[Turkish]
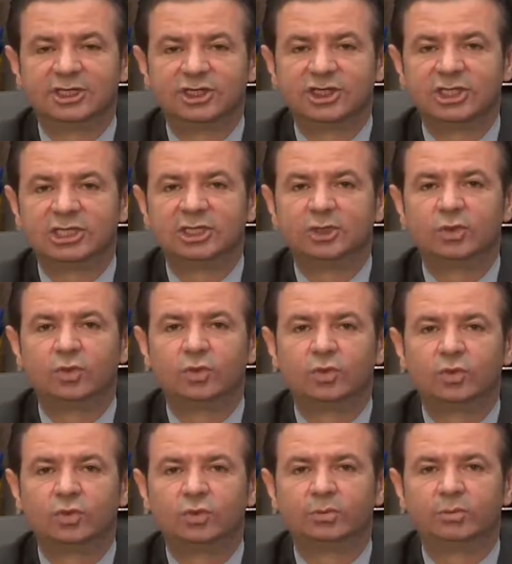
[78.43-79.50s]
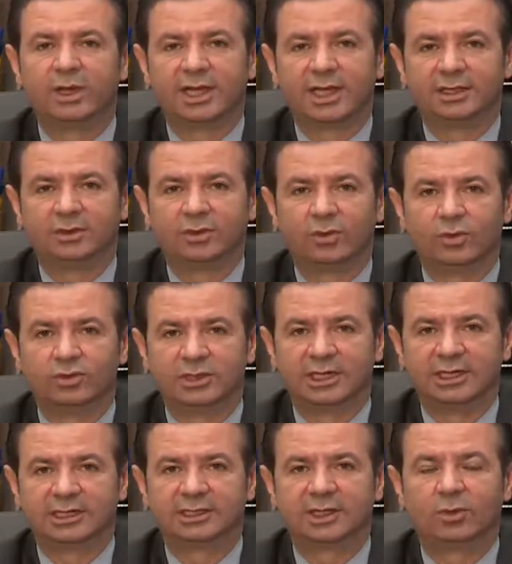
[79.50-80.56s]
cildi kurutmayan
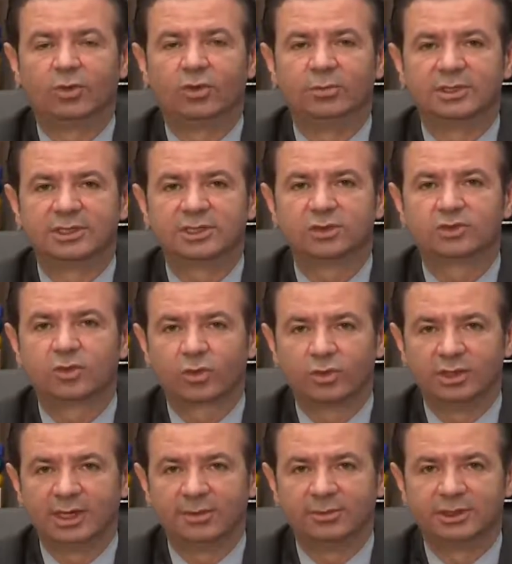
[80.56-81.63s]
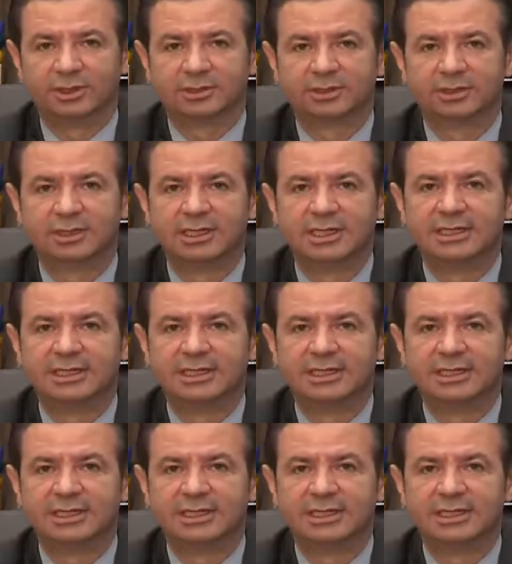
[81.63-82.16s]
özellikle olması çok önemlidir.